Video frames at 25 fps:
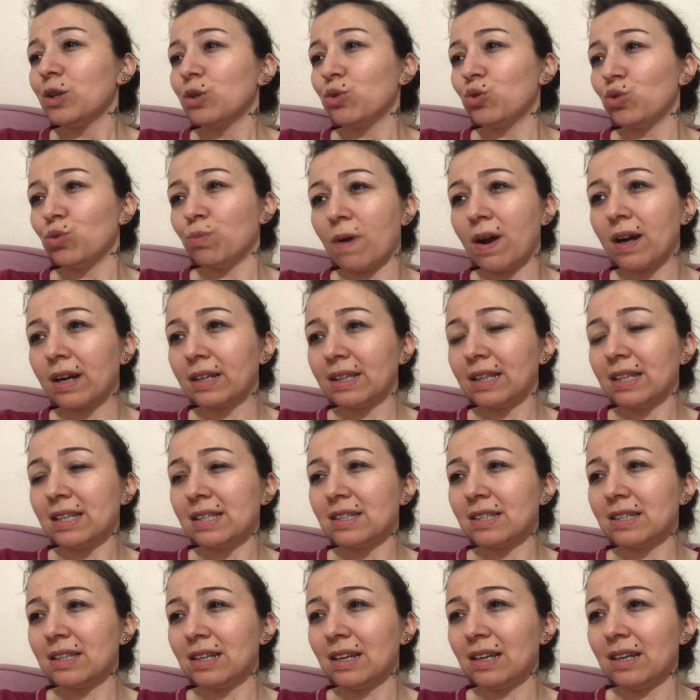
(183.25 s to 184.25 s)

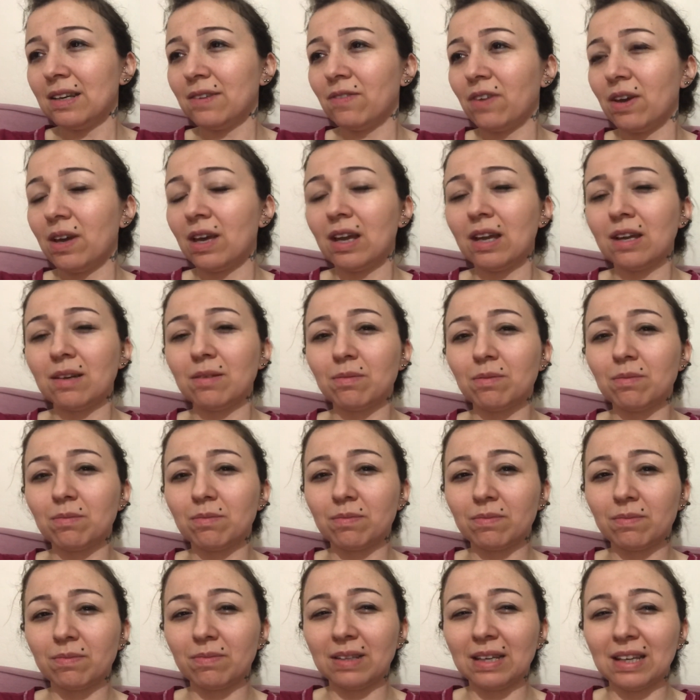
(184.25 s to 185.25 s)
Cumartesi ve
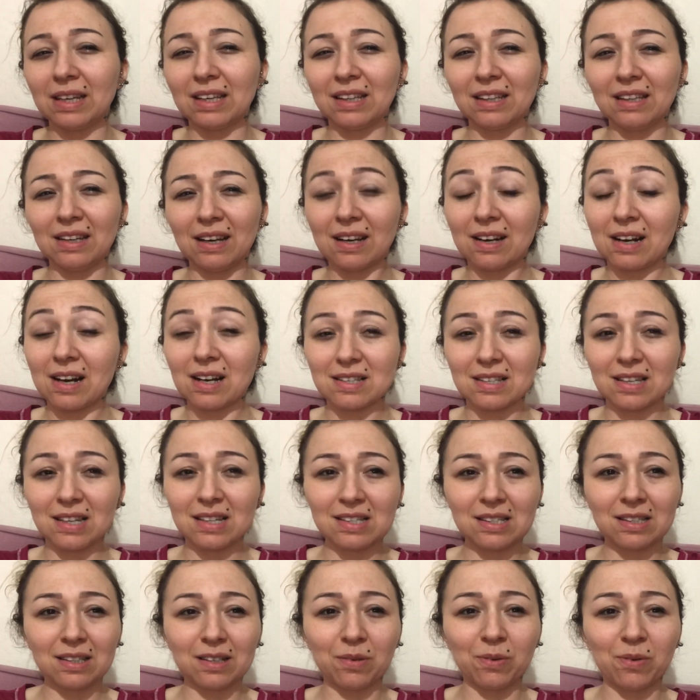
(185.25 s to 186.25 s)
YKS
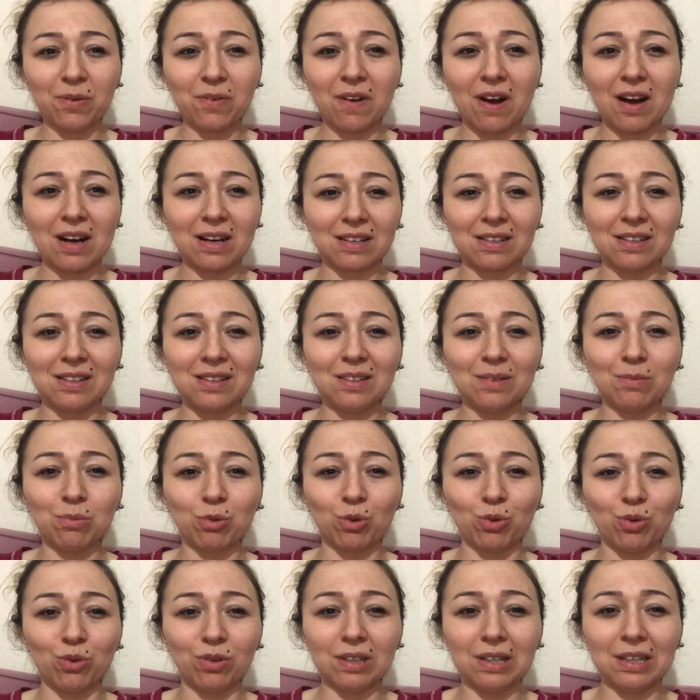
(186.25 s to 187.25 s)
sınavı vardı.
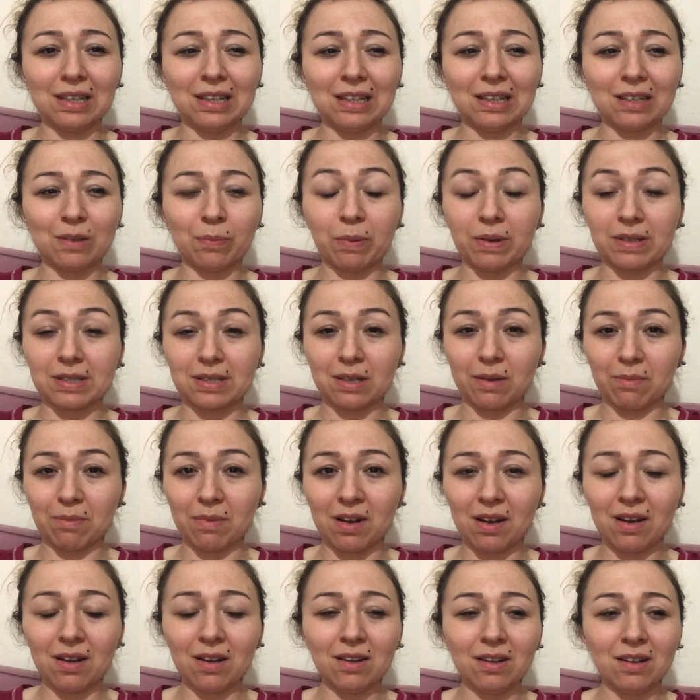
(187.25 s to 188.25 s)
Bugün ilk
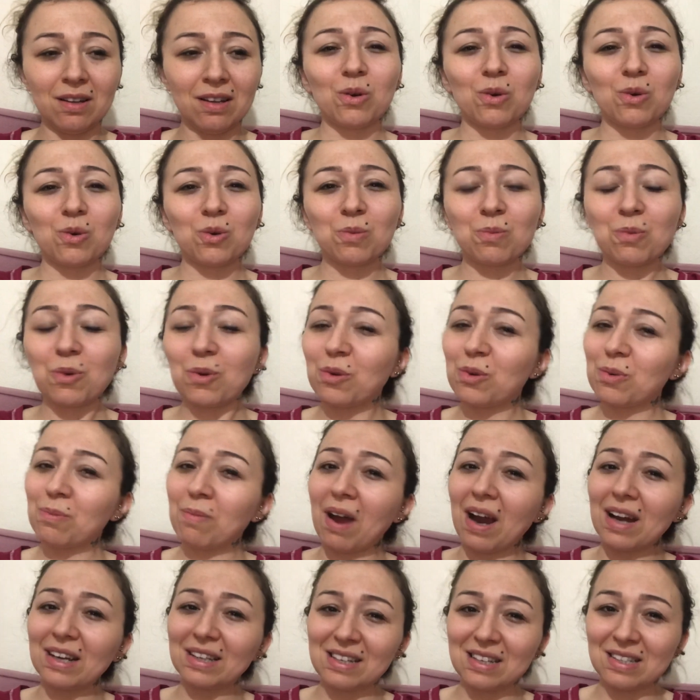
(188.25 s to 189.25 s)
basamağı. Umuyorum
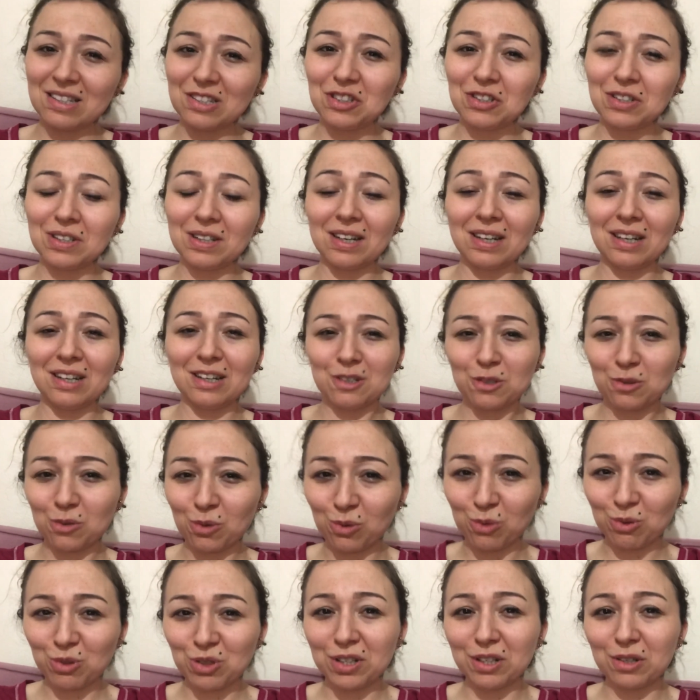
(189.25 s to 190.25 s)
herkes için hayırlı
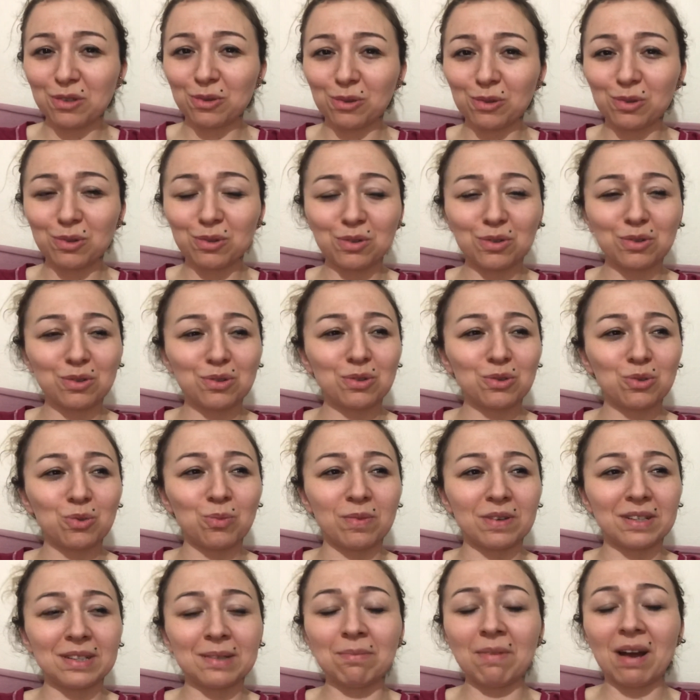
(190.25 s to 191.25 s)
sonuçlar olur.
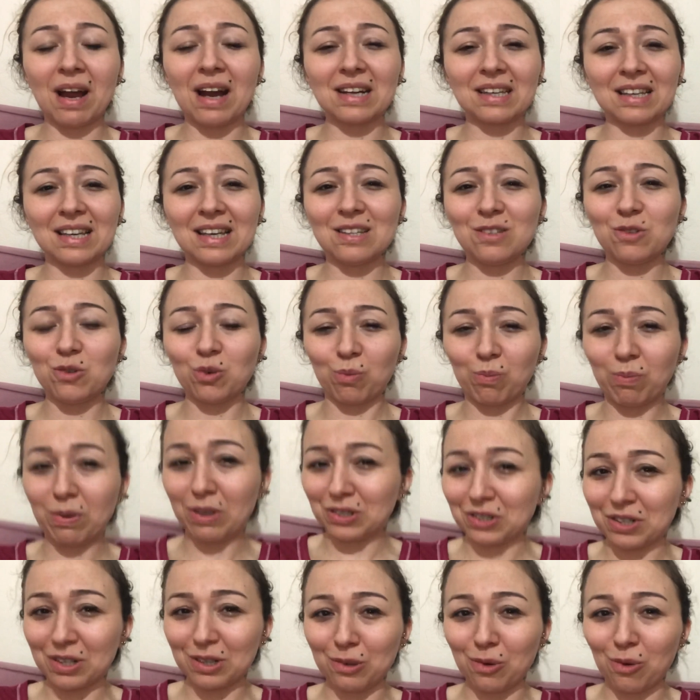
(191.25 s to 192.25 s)
Umarım herkes çok
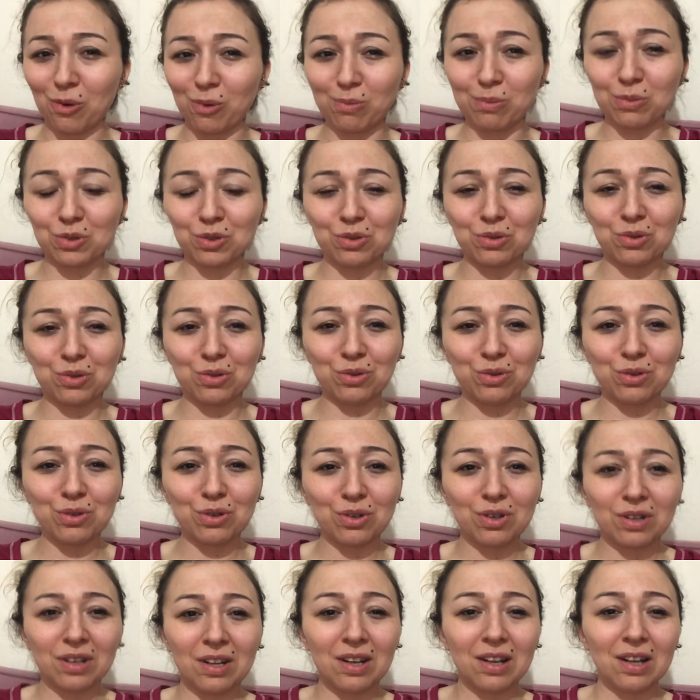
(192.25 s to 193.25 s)
başarılı olmuştur.
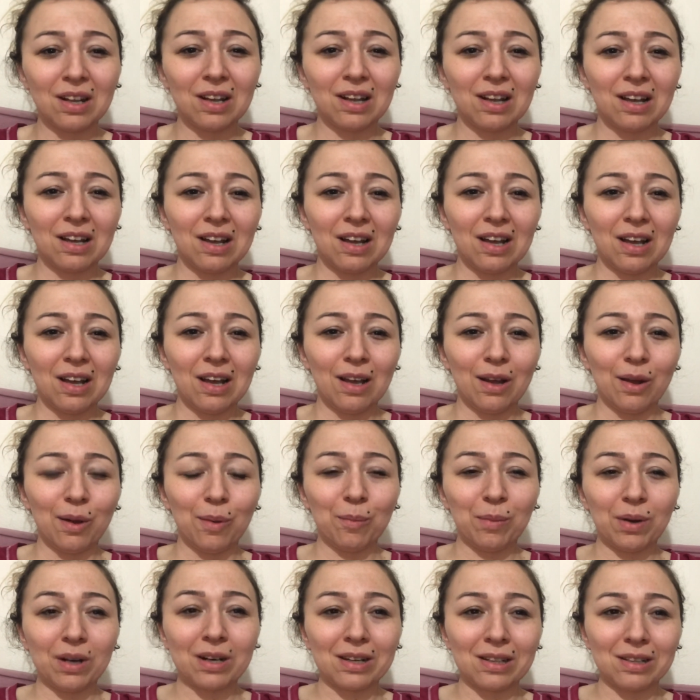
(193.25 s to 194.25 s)

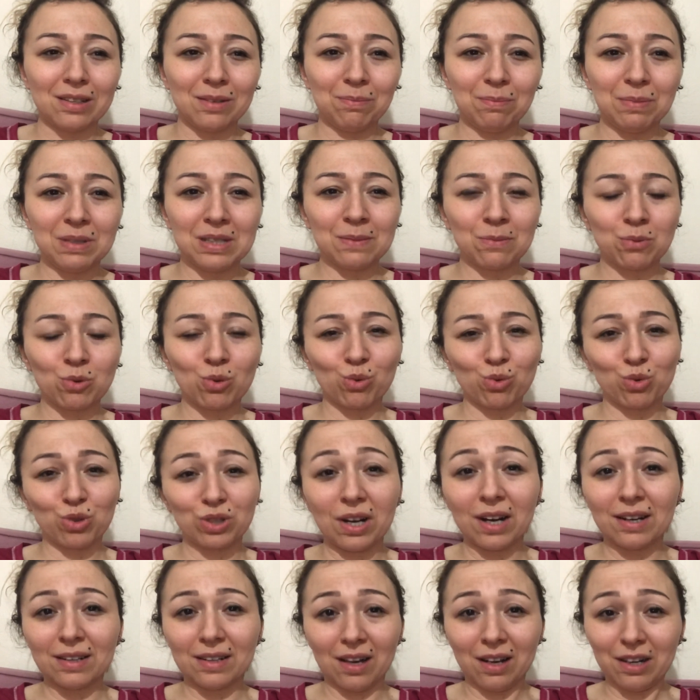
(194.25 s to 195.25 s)
Bakalım bizim
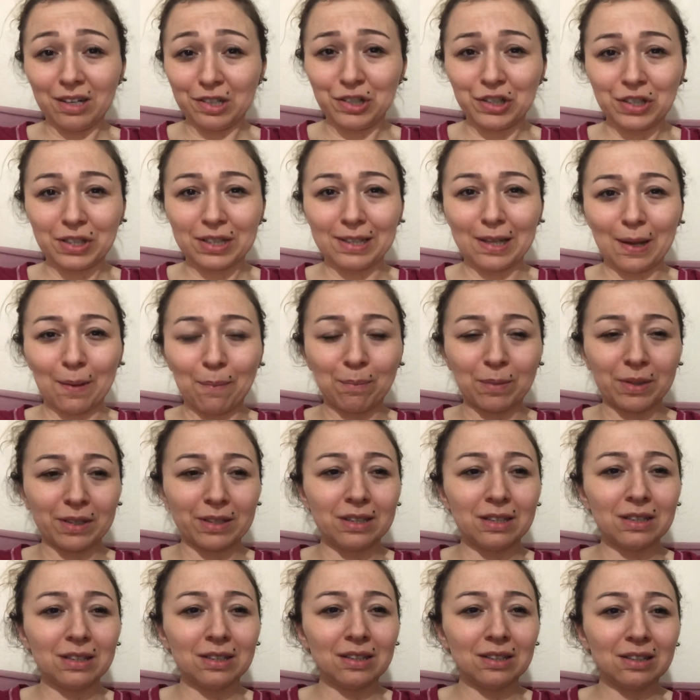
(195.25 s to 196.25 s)
sonuçlar daha
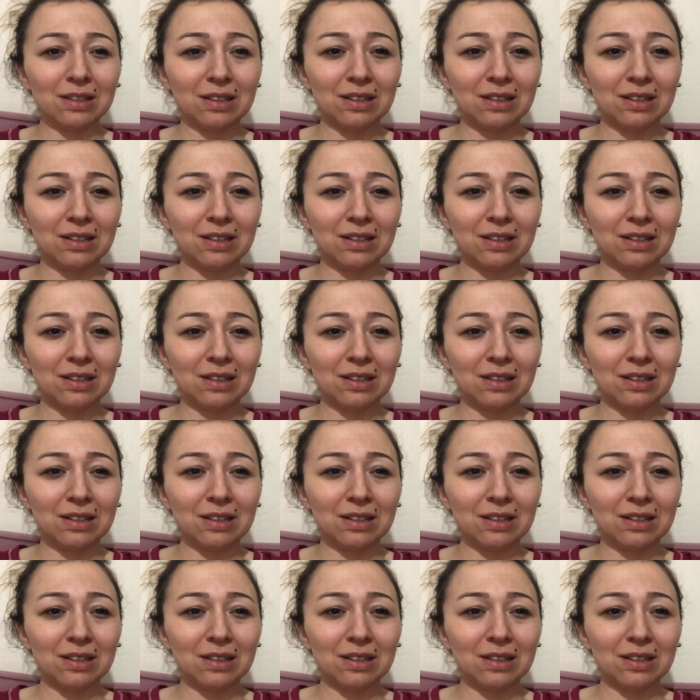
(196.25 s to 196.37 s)
açıklanmadı.